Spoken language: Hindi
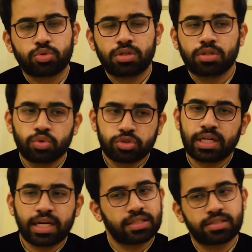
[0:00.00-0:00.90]
स्टूडेंट
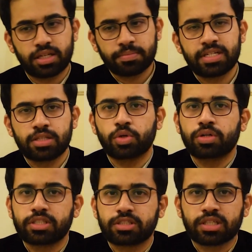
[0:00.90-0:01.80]
दूसरा कहता है सर मेरी दो
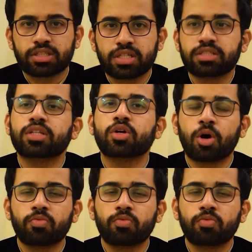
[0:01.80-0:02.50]
डिस्टिंक्शन है तो